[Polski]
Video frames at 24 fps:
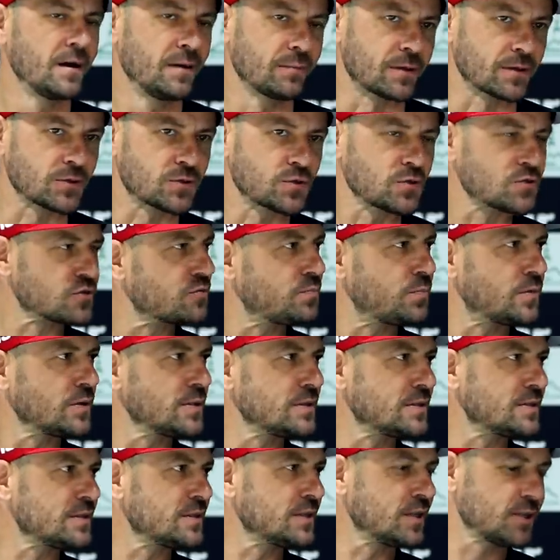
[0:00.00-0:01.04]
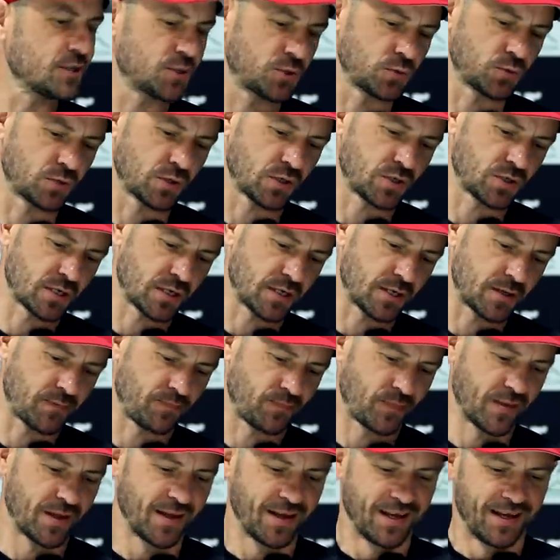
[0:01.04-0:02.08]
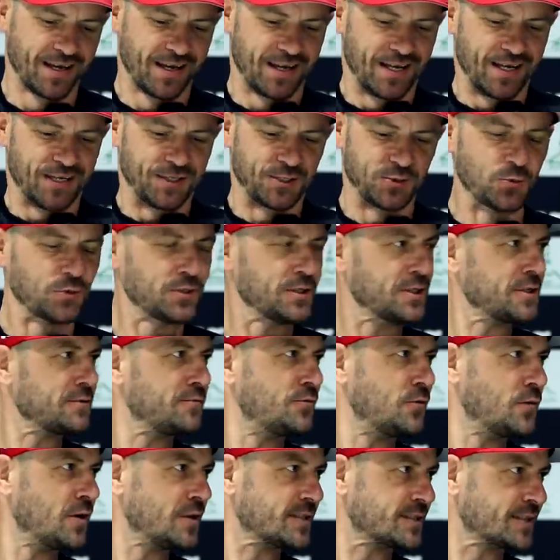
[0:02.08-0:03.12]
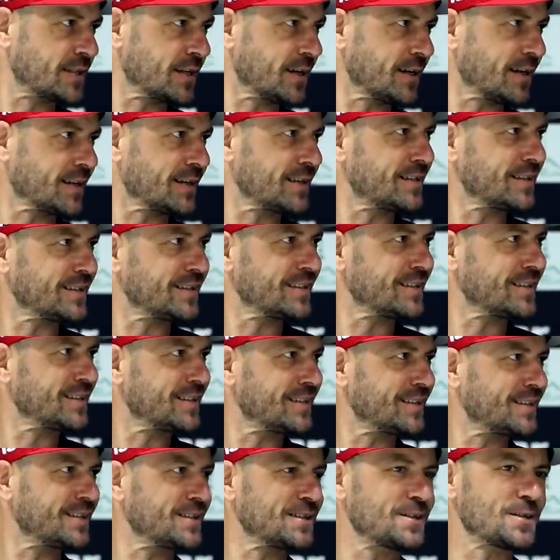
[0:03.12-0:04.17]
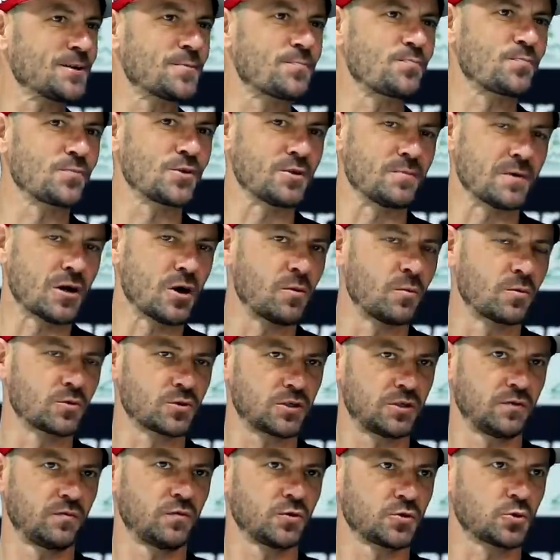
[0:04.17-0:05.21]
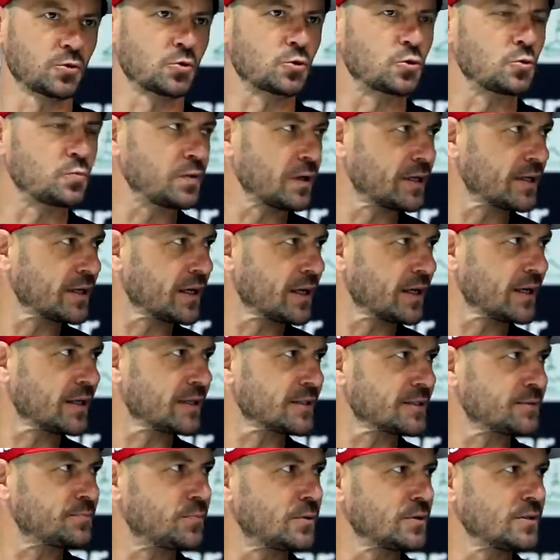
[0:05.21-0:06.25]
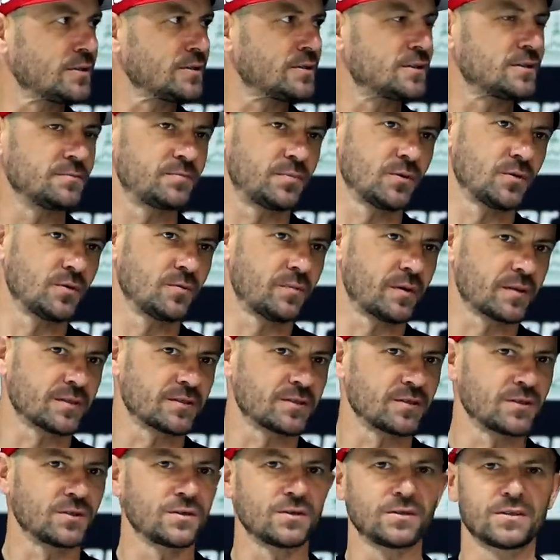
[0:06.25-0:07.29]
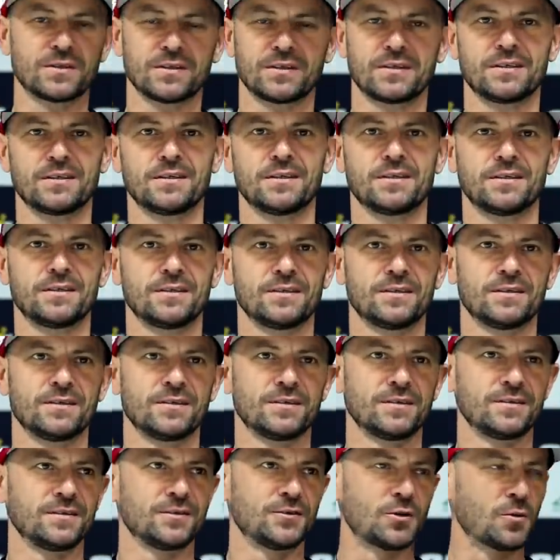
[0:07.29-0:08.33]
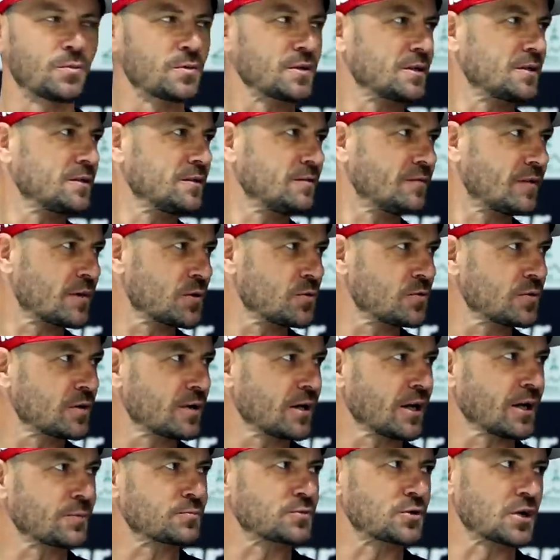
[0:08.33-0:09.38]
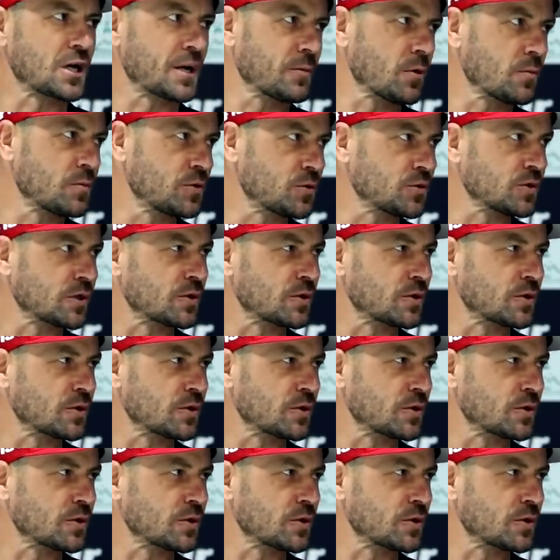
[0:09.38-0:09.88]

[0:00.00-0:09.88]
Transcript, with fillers: pracując w policji jeździł też na słynnych WSK i miał możliwość odkupienia z policji po bardzo e, dobrych warunkach. Przerabiał mi